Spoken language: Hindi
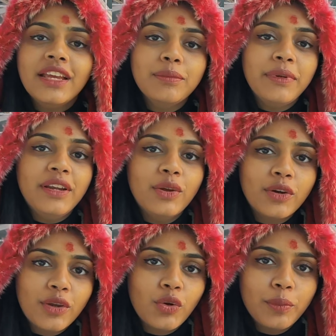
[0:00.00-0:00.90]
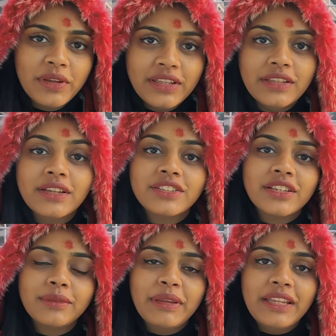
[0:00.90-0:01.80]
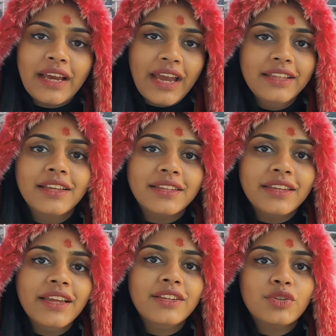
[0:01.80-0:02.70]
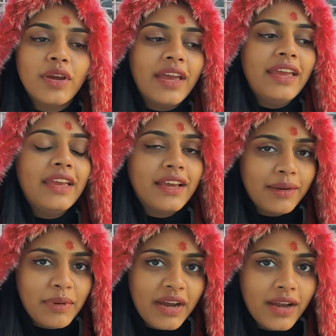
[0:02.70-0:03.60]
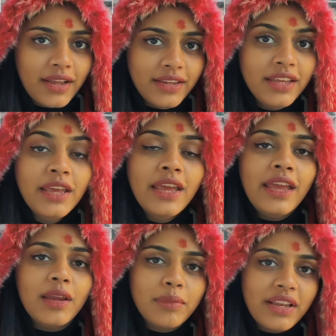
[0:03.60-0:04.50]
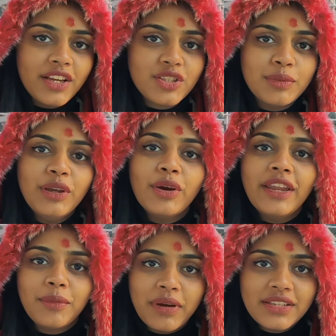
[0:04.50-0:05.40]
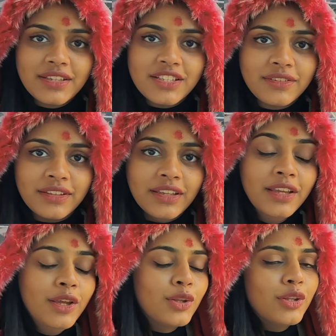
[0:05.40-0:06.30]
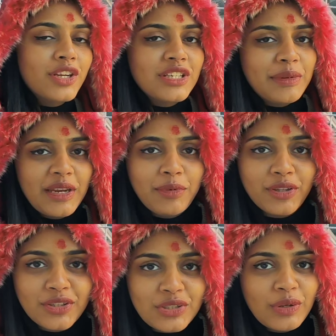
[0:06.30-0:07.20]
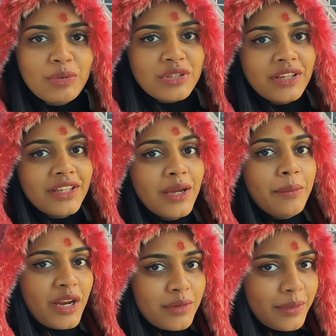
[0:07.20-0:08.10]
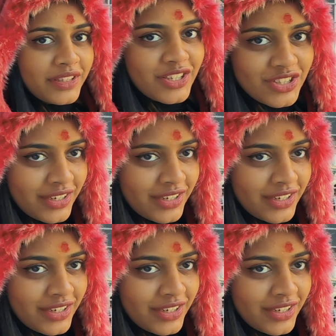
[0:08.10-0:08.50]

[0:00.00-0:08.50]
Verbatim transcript: तीन पिंडियों के रूप में दर्शन में दिखाई देती हैं जो है एक माँ काली एक माँ लक्ष्मी और एक माँ सरस्वती तो दर्शन हमारे बहुत अच्छे हुए चलते हैं भैरव बाबा के